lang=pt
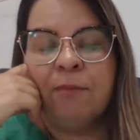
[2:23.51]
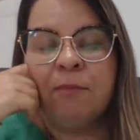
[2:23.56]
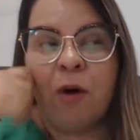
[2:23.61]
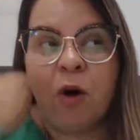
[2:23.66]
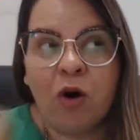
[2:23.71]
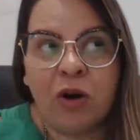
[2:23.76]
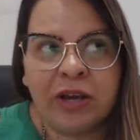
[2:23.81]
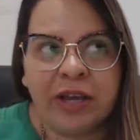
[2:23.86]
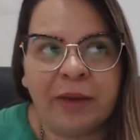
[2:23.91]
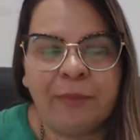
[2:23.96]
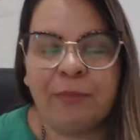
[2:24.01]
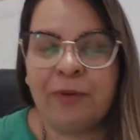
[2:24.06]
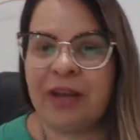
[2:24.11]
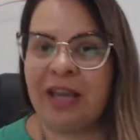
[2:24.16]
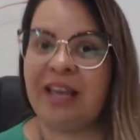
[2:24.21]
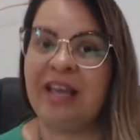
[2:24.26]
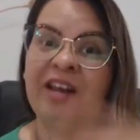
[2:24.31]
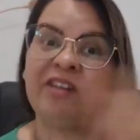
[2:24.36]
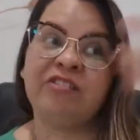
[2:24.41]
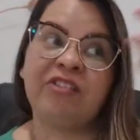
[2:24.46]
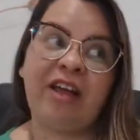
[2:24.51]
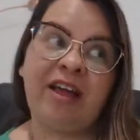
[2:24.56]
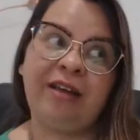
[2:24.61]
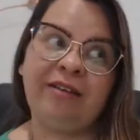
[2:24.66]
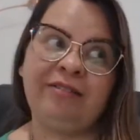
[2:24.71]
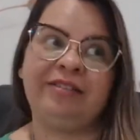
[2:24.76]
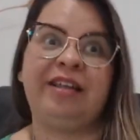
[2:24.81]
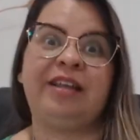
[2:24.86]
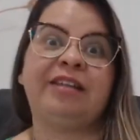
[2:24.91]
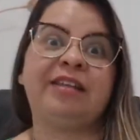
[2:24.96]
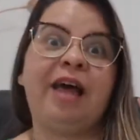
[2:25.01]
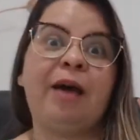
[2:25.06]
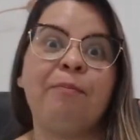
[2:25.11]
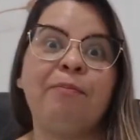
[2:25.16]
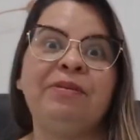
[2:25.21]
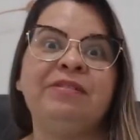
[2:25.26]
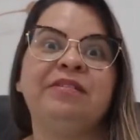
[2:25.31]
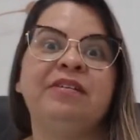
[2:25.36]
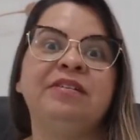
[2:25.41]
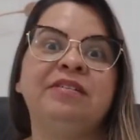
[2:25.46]
Por quê? Porque ela já, se ela tava
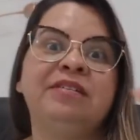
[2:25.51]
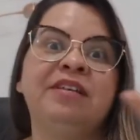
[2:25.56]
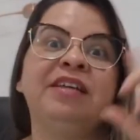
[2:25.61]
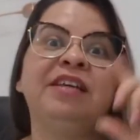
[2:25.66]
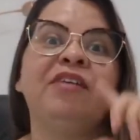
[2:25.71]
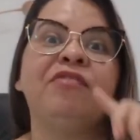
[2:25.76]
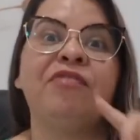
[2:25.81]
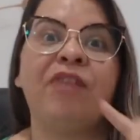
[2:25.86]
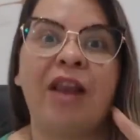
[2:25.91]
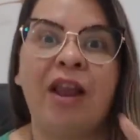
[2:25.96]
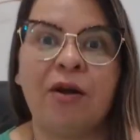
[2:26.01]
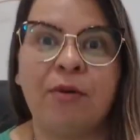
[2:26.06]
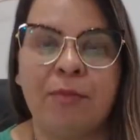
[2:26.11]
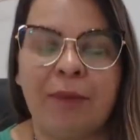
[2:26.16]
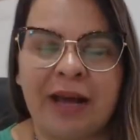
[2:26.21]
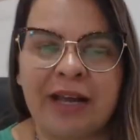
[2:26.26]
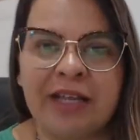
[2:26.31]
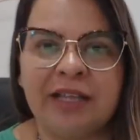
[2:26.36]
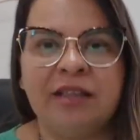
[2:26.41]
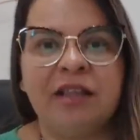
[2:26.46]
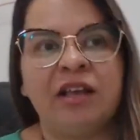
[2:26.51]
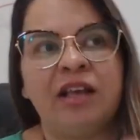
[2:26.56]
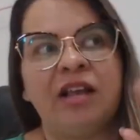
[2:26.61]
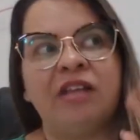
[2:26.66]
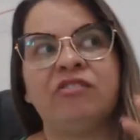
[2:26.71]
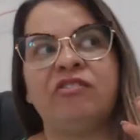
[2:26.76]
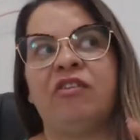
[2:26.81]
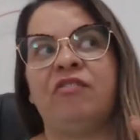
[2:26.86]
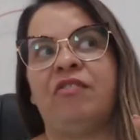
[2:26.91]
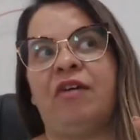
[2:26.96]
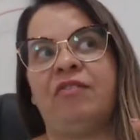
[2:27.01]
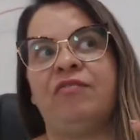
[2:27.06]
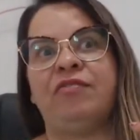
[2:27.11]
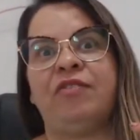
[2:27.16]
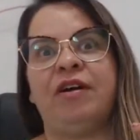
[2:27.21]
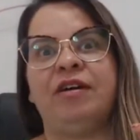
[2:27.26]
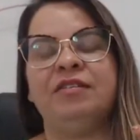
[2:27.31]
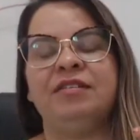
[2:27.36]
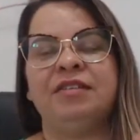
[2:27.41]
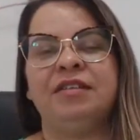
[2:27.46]
pensando em dizer que ia falar com o marido, ela já vai
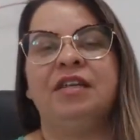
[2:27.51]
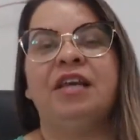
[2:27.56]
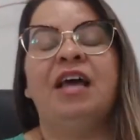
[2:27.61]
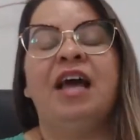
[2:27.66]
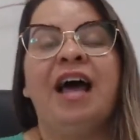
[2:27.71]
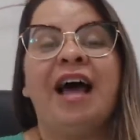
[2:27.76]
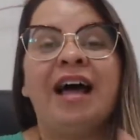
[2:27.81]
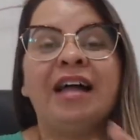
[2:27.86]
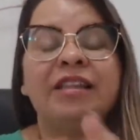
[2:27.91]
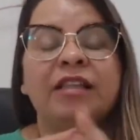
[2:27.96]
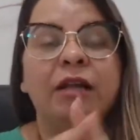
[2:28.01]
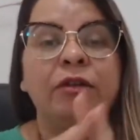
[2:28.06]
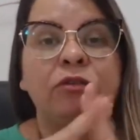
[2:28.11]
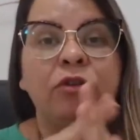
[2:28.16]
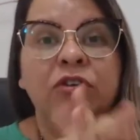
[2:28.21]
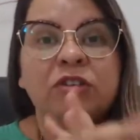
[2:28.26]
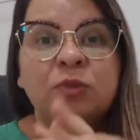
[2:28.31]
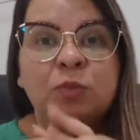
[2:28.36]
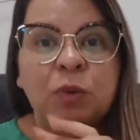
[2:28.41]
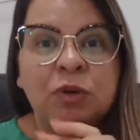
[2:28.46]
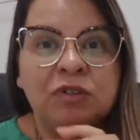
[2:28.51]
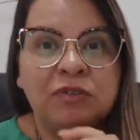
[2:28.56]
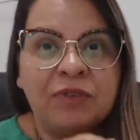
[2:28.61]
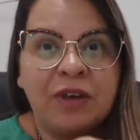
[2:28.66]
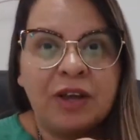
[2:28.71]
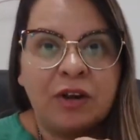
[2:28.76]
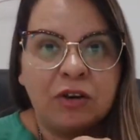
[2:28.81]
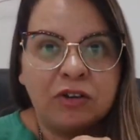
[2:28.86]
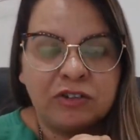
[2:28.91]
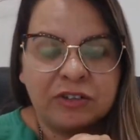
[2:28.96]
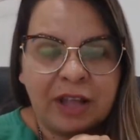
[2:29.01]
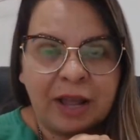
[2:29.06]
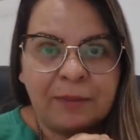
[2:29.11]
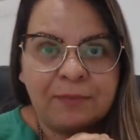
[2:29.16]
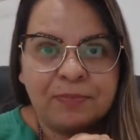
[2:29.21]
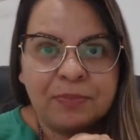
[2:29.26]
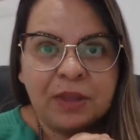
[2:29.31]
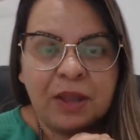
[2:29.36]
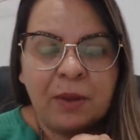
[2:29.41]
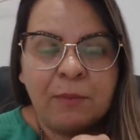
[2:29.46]
ficar assim. Até o teu esposo vai
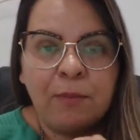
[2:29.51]
gostar.